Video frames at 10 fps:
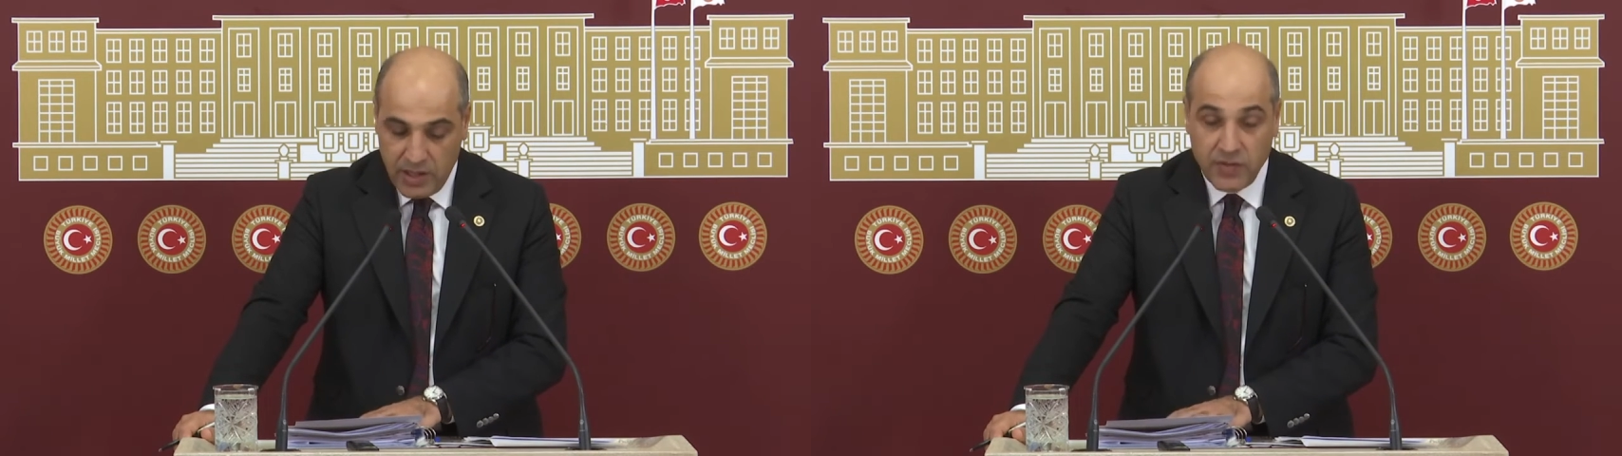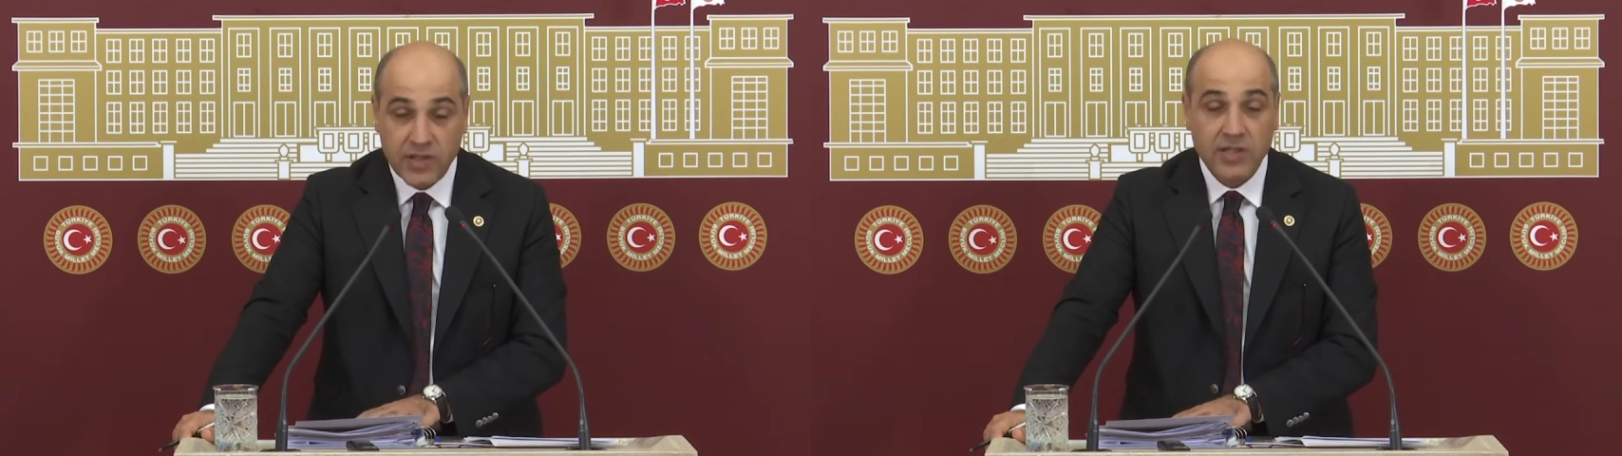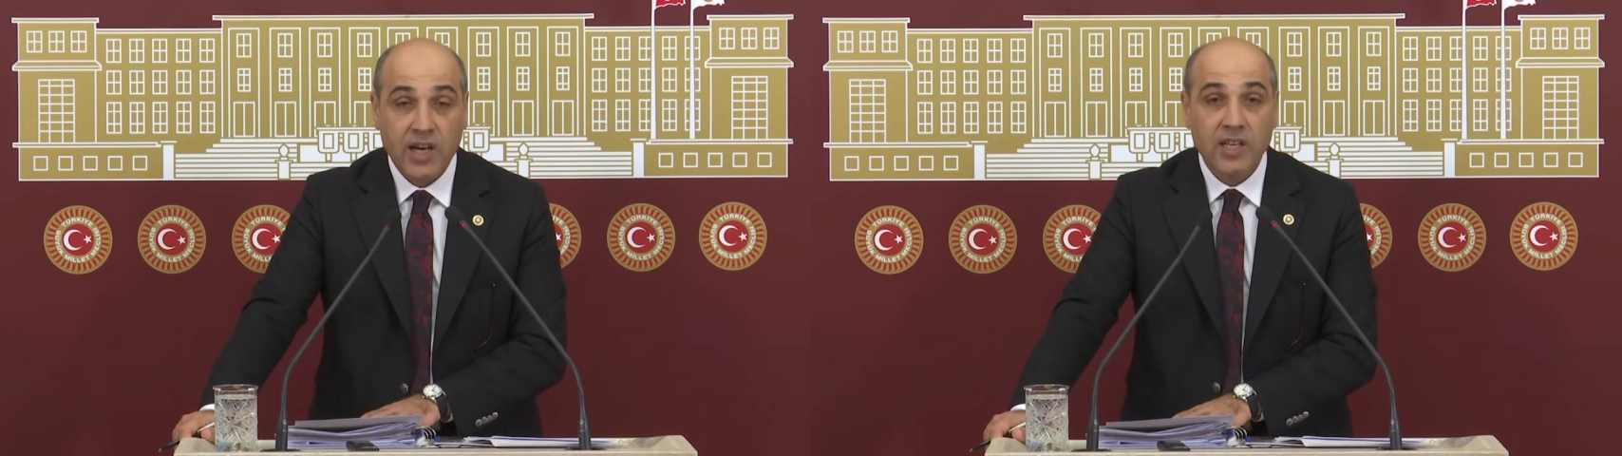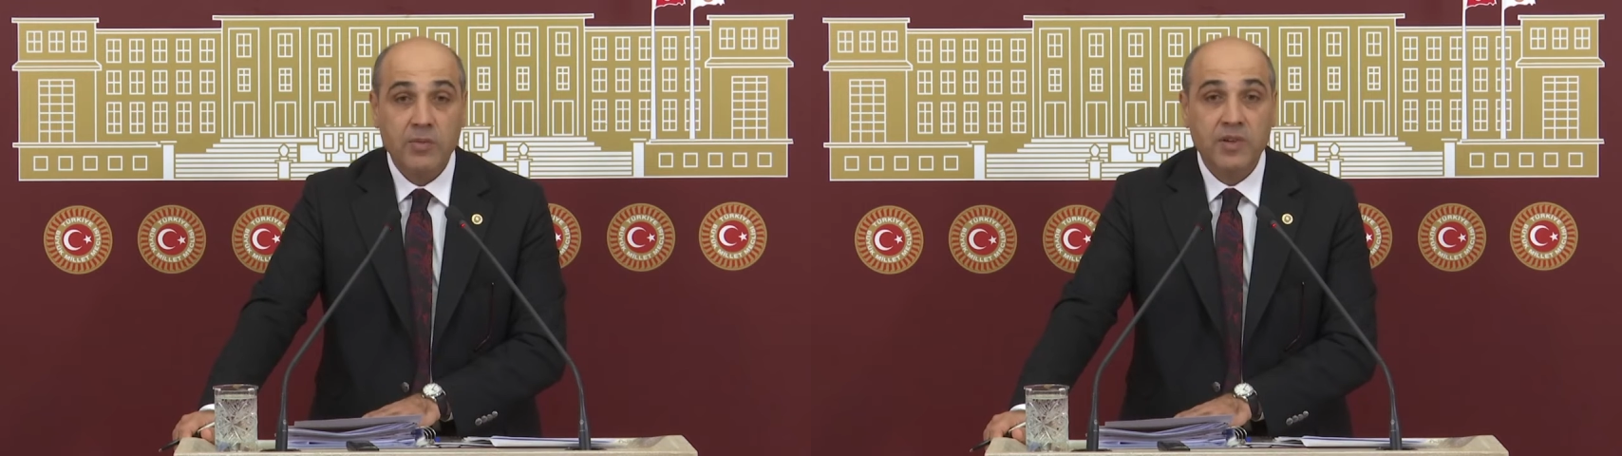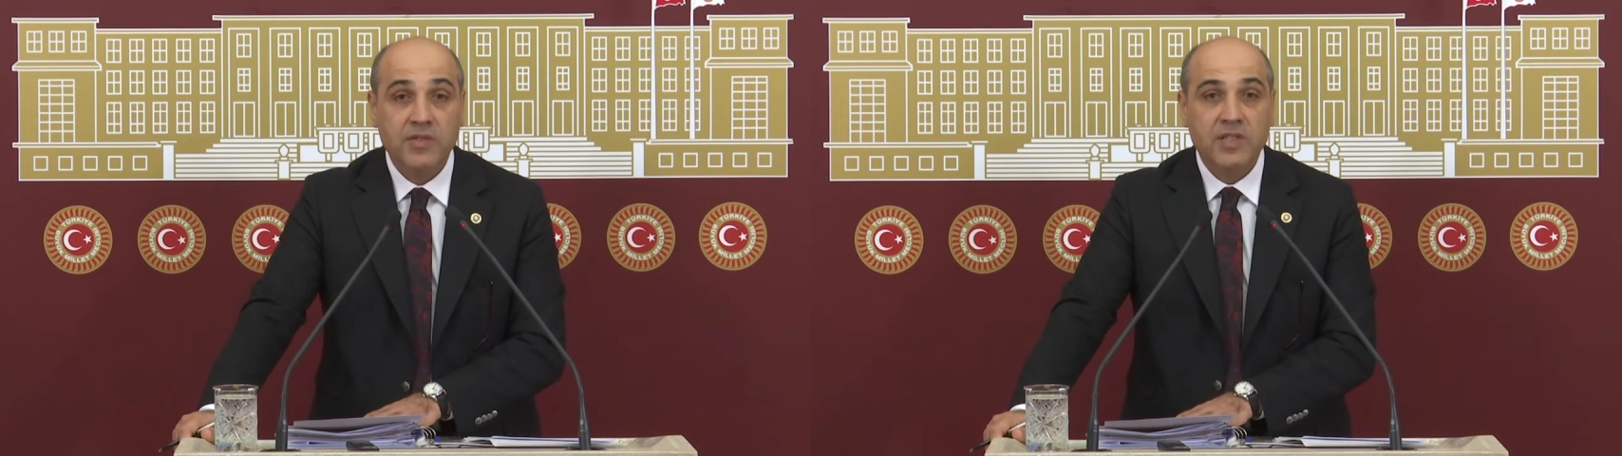Refik Saydam
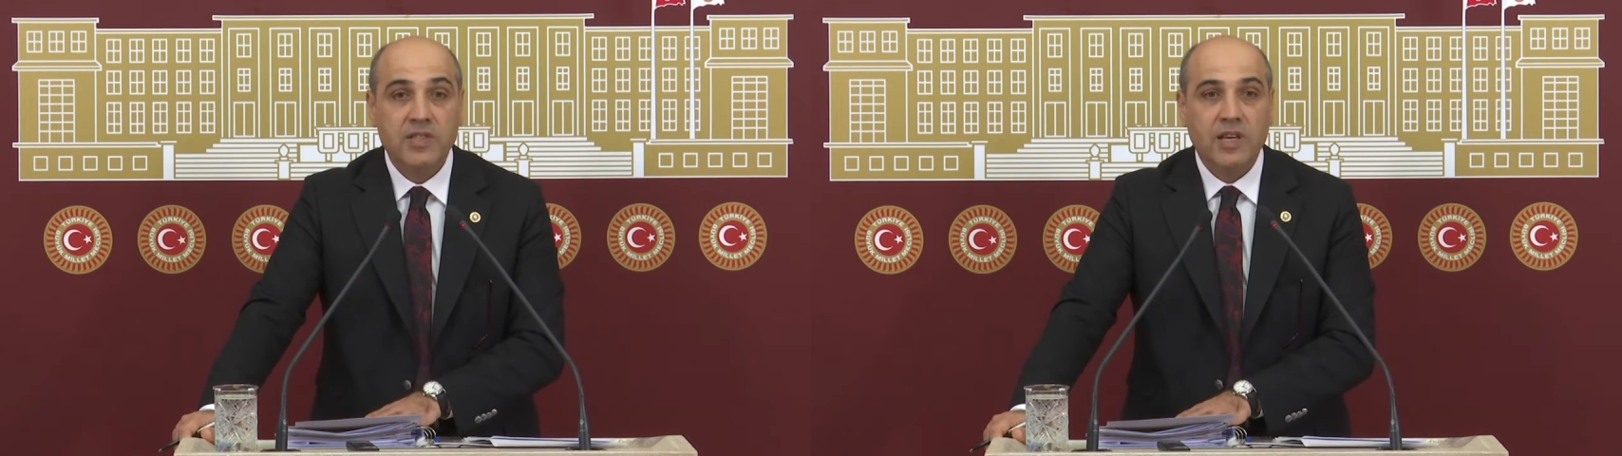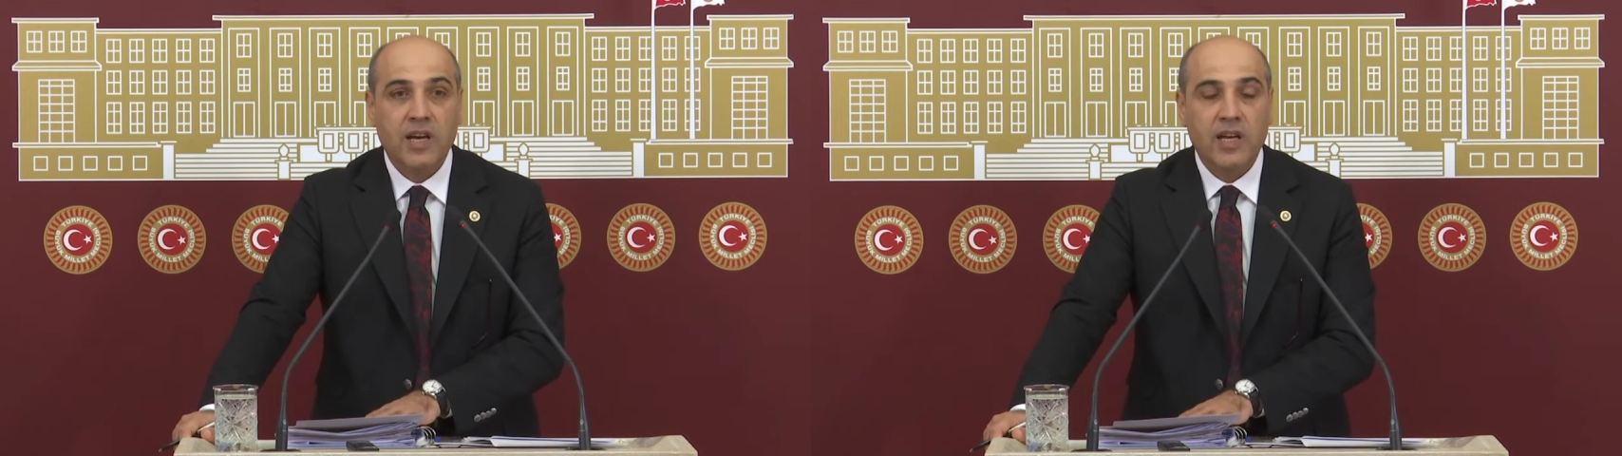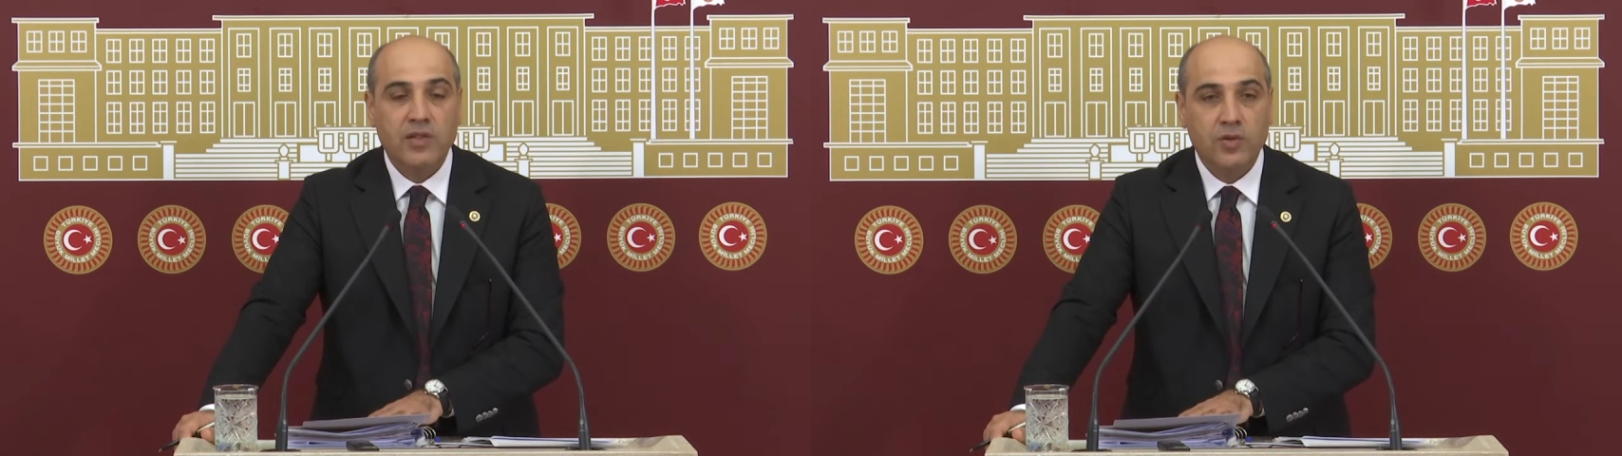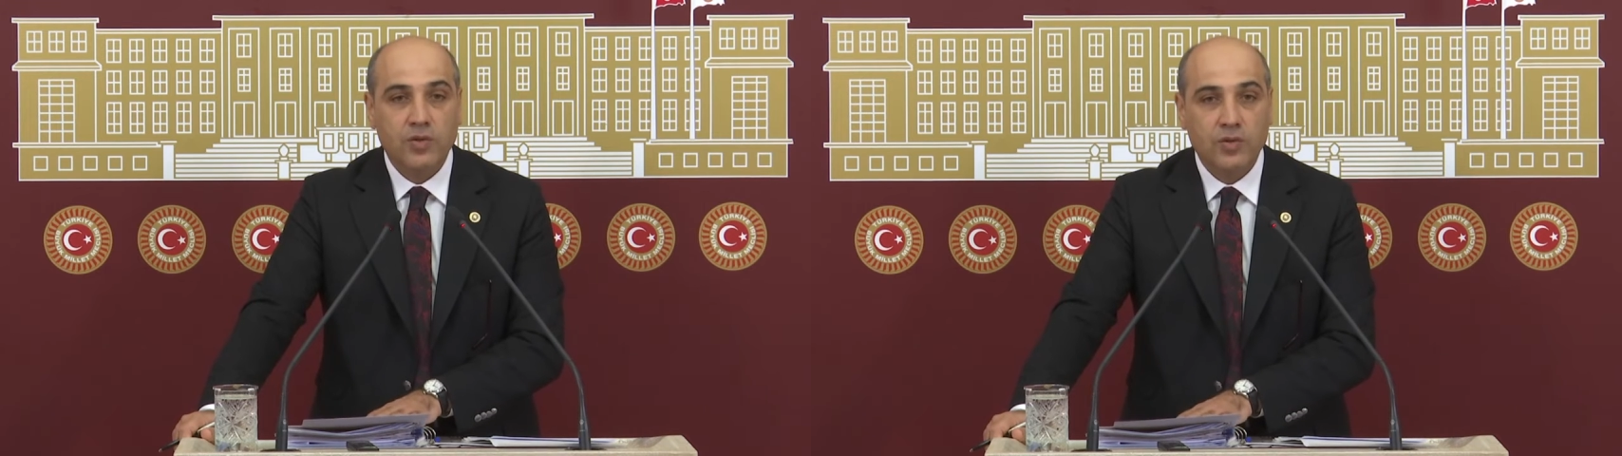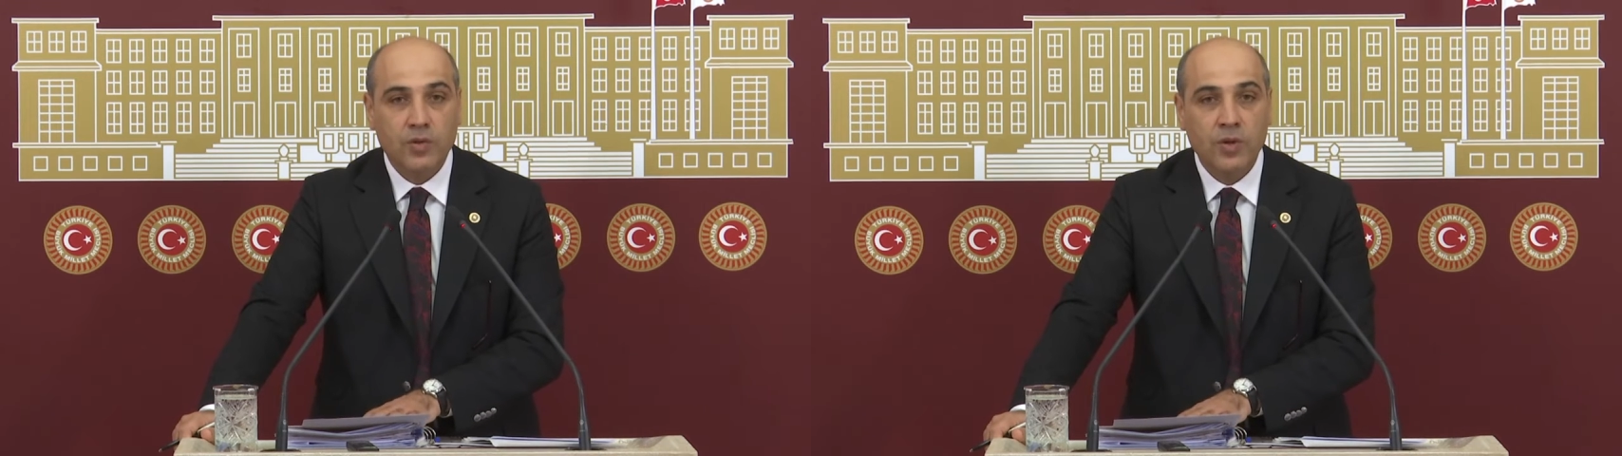Hıfzı Sağ
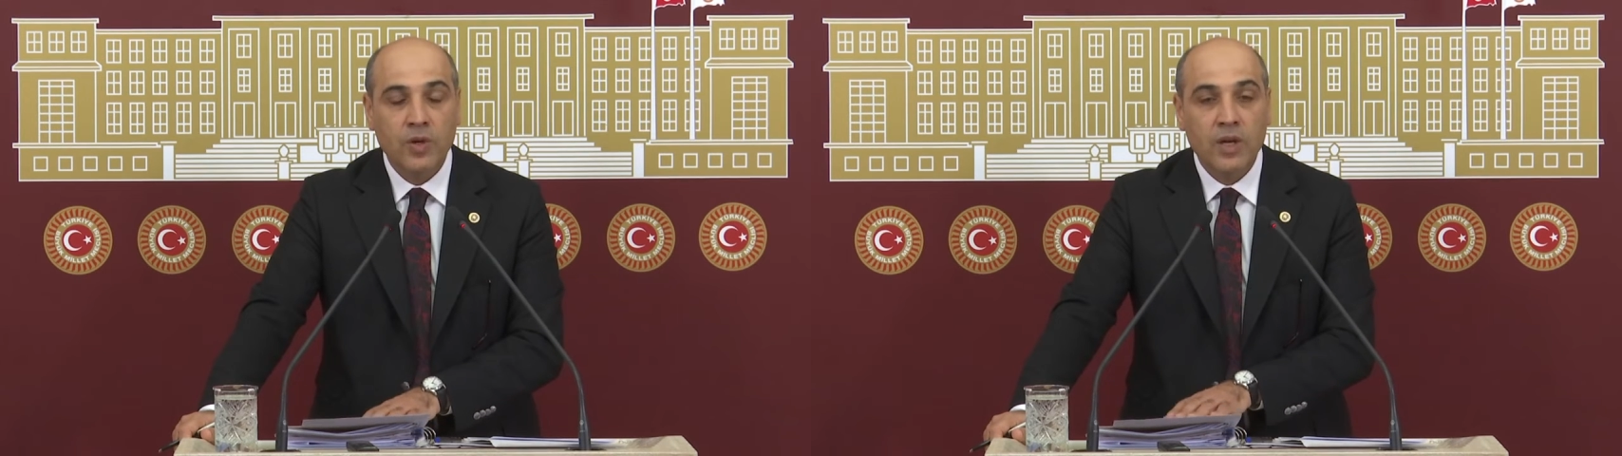Enstitüsü'nü